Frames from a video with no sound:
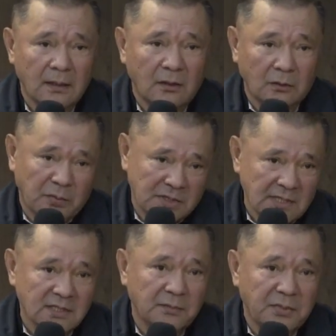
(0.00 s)
Вот,
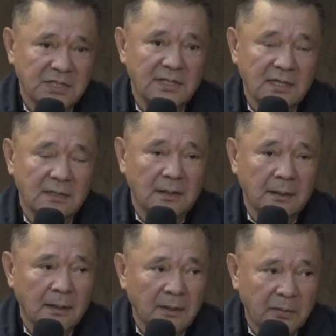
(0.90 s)
пожалуйста,
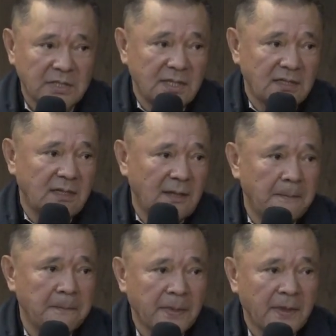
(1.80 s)
почитайте последние
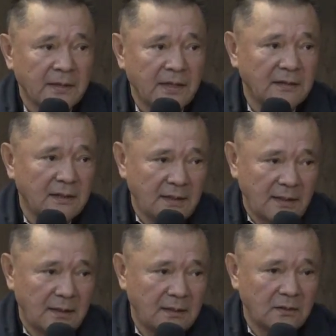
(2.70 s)

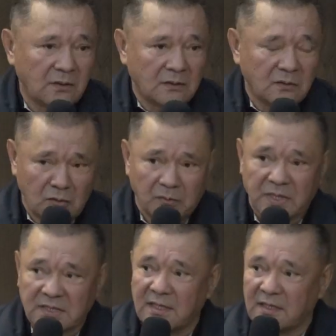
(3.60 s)
данные, ну,
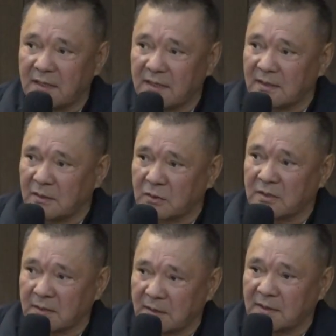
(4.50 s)
последние вот,
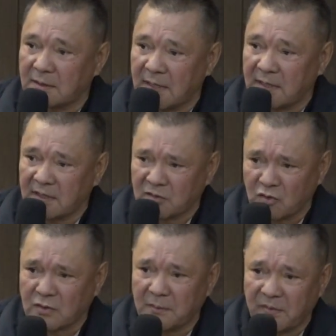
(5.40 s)
э, данные,
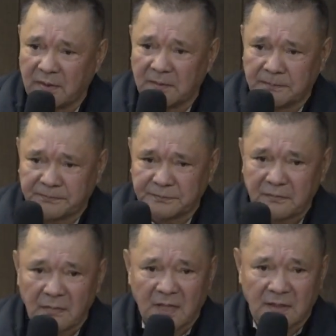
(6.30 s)
что там
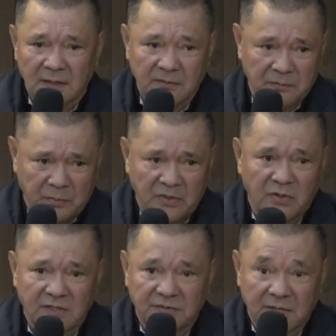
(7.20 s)

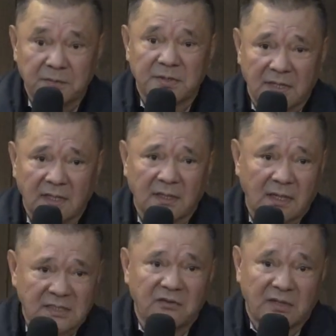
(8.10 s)
приводится э, в сообщениях
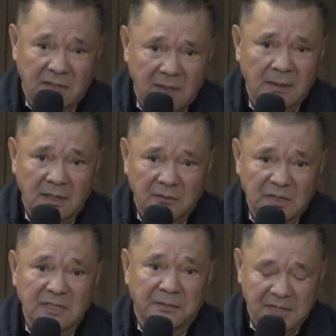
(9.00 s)
о Совете
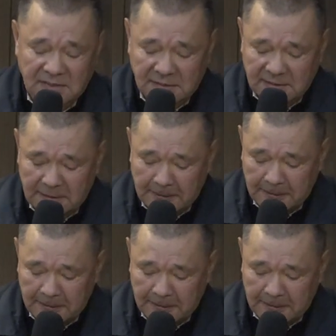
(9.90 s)
Безопасности.